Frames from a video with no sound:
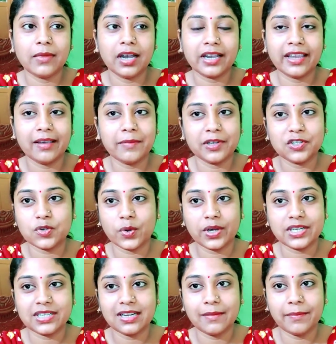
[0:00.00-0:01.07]
মাকে আমার
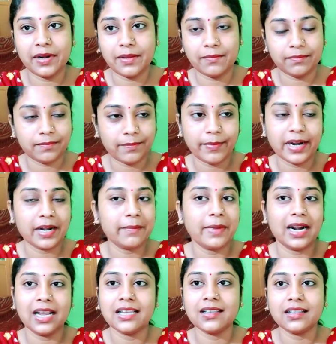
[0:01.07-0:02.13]
চোখের সামনে মানে
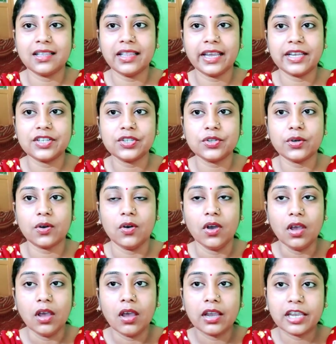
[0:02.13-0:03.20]
মারা যেতে দেখেছি তো
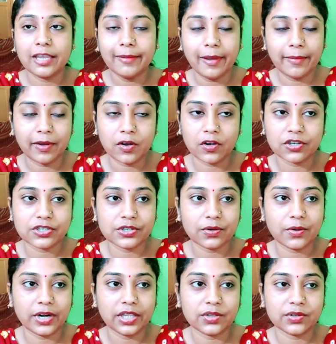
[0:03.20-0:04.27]
কিভাবে কষ্ট
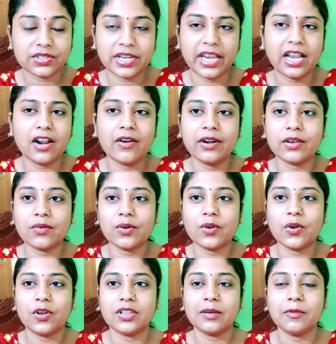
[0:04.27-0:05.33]
করে তো সেই কারণে কোনো
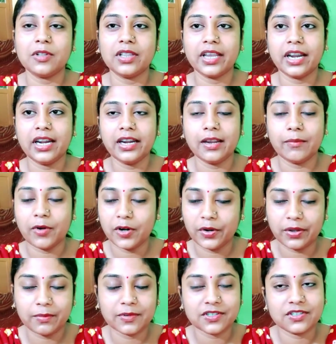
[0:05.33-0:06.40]
কথা বলতে গেলেই না
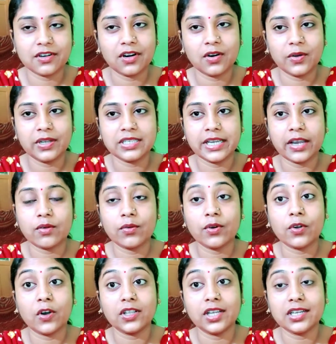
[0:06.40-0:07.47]
বড্ড ইমোশনাল হয়ে যায়
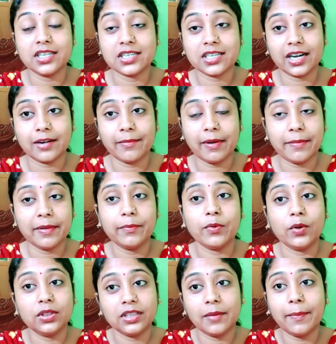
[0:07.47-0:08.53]
কোনো কথা ঠিকঠাকভাবে
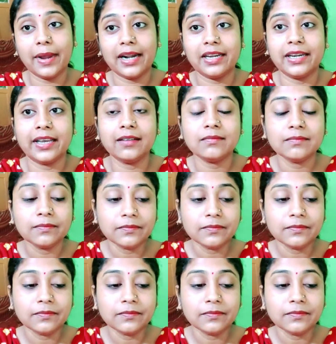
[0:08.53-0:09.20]
বলতে পারি না